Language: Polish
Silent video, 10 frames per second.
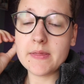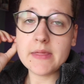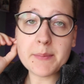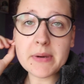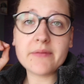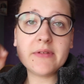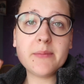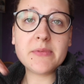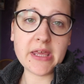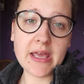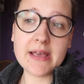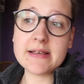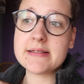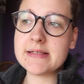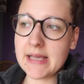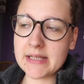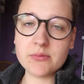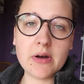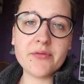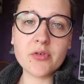naprawdę mnie
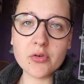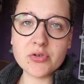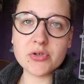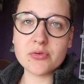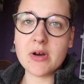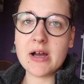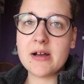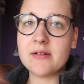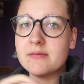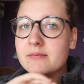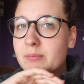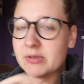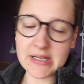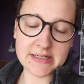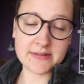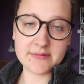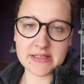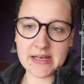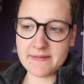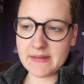zjadła, wykończyła pod każdym
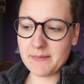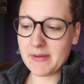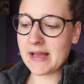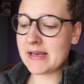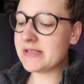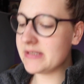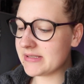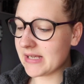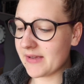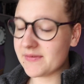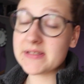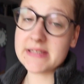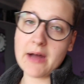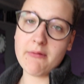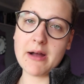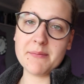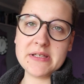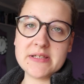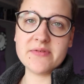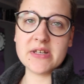względem, ale dzisiaj wstałam
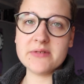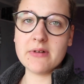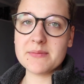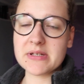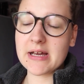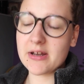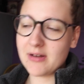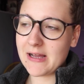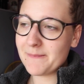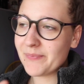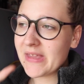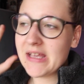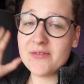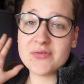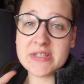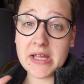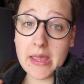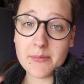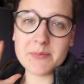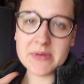i stwierdziłam, że Karola,
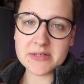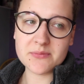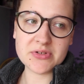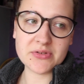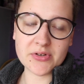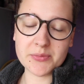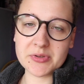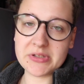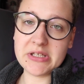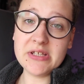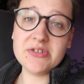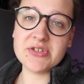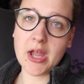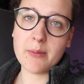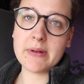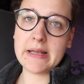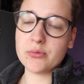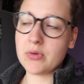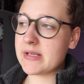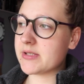wstajemy, bierzemy się do roboty i dzisiaj
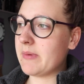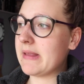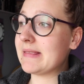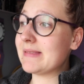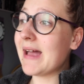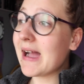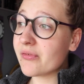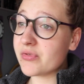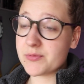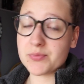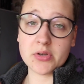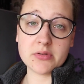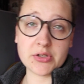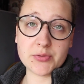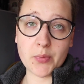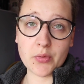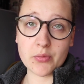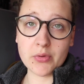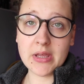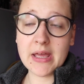planuję sobie tak wysprzątać
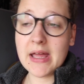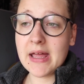pokój,